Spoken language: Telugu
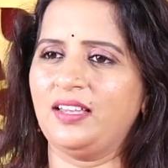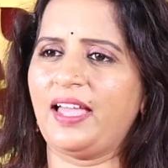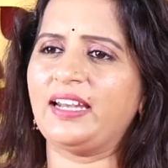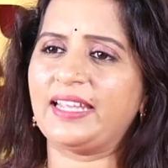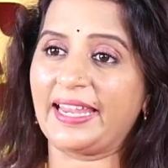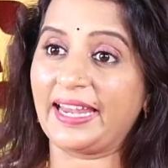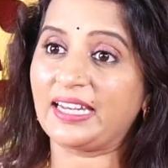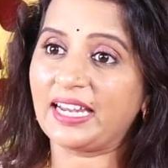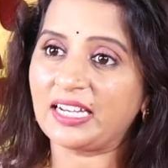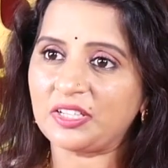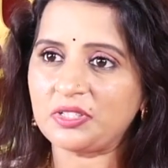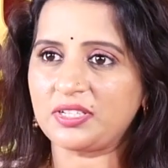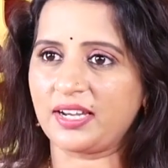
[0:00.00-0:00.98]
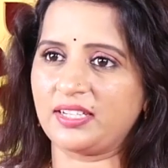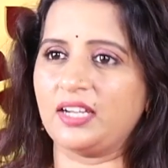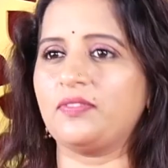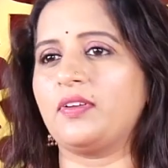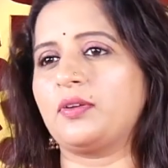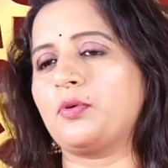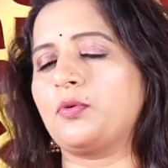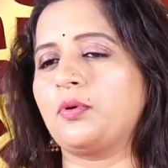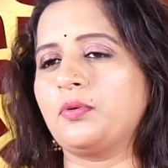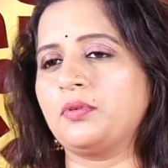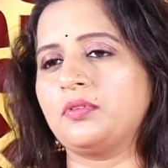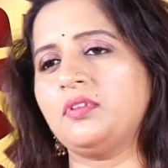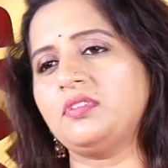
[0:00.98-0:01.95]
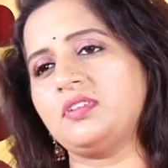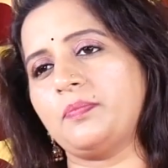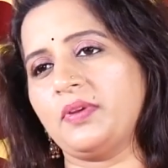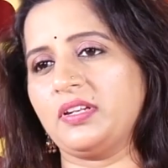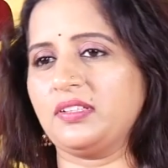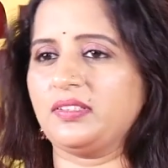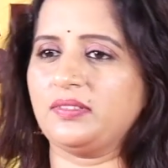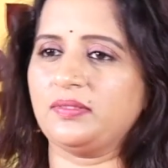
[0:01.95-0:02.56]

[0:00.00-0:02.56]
అండ్ ఏ డేట్ నుంచి ఏ డేట్ వరకు కూడా ఉంటుందో చెప్పండి